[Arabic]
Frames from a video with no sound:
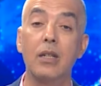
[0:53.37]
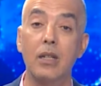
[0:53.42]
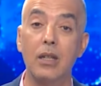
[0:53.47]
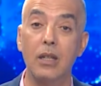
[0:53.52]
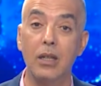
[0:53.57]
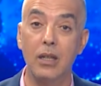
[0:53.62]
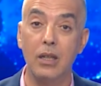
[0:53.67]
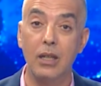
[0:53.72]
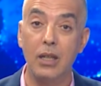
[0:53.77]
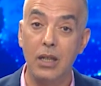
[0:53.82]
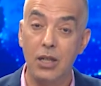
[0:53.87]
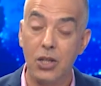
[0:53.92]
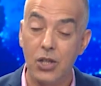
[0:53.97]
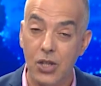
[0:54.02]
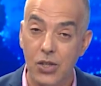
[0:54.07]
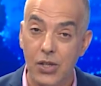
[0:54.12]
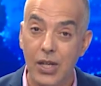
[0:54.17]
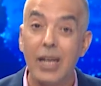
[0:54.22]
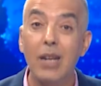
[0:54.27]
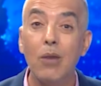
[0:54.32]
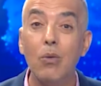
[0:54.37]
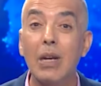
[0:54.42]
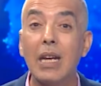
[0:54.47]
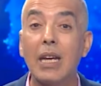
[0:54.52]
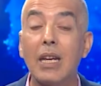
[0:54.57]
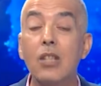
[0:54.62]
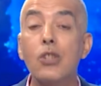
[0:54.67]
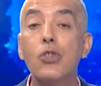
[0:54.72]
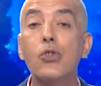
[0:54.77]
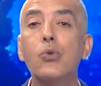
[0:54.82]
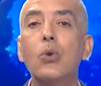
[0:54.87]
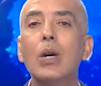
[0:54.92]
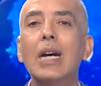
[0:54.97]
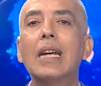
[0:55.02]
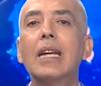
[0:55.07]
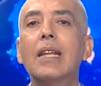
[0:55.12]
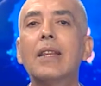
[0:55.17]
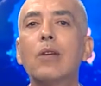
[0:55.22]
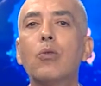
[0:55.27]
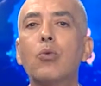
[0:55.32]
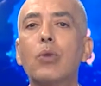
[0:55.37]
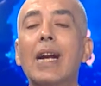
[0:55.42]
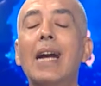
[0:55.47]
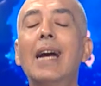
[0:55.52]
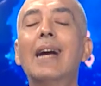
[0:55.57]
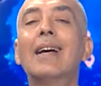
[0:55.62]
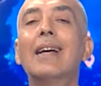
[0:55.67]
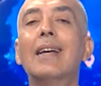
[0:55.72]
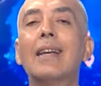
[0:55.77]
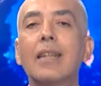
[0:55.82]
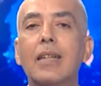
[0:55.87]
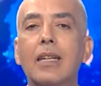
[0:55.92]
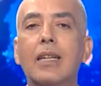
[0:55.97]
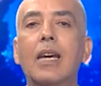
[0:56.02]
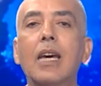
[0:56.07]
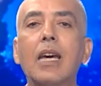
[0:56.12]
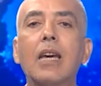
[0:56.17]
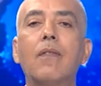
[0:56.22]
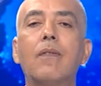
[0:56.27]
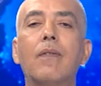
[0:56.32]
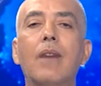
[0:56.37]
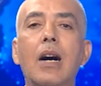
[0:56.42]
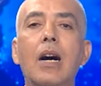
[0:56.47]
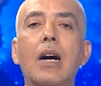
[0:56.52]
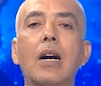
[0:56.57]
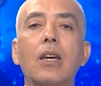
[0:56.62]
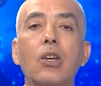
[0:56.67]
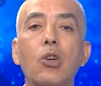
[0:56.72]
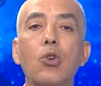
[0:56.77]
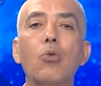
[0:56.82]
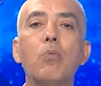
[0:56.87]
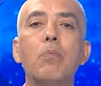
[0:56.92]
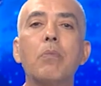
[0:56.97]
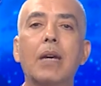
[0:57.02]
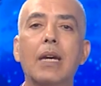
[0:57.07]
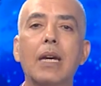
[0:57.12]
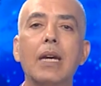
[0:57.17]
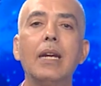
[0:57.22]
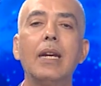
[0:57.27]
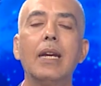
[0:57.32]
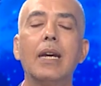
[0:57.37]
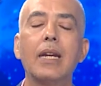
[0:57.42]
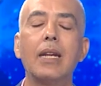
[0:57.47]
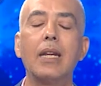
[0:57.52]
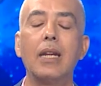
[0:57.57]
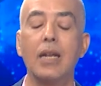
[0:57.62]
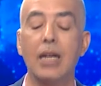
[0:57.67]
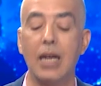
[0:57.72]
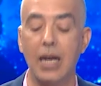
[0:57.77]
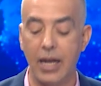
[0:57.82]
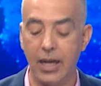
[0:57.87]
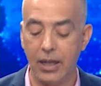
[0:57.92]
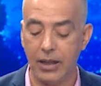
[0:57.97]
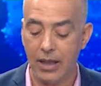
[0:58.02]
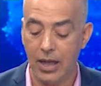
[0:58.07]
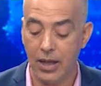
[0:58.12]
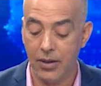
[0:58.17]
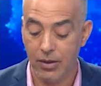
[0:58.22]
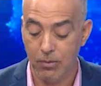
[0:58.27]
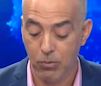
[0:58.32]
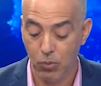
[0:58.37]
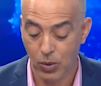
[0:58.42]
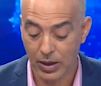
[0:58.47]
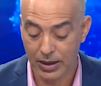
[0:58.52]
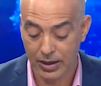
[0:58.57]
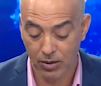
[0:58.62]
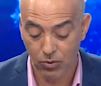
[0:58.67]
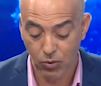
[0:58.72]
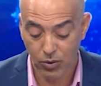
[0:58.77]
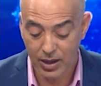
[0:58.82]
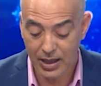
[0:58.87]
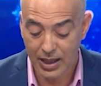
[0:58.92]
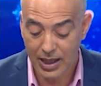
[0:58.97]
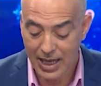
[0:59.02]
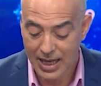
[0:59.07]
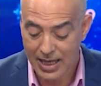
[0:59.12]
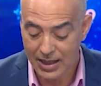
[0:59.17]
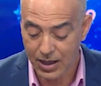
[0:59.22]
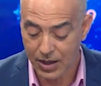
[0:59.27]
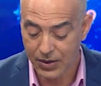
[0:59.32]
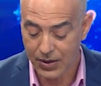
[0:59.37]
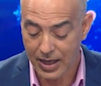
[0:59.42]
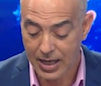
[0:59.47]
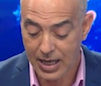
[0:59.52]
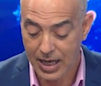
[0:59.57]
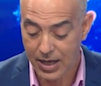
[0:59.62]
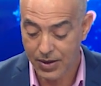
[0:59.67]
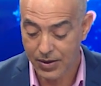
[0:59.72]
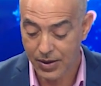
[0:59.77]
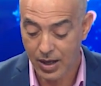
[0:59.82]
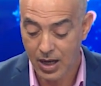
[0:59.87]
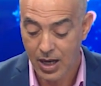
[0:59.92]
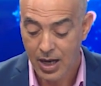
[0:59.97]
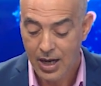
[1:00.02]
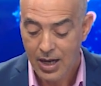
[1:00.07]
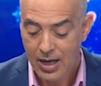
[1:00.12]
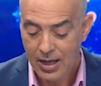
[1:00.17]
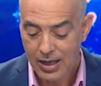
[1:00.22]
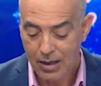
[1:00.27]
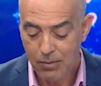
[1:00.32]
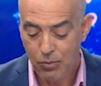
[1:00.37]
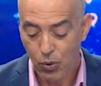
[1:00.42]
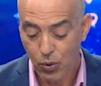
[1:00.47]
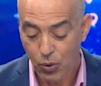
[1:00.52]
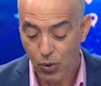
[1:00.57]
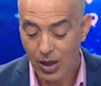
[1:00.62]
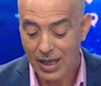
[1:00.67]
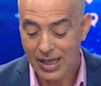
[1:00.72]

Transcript: الجزائري ولكن السؤال الذي يطرح كيف يمكن ان ينخرط هذا المواطن واذن الحديث على هذا الموضوع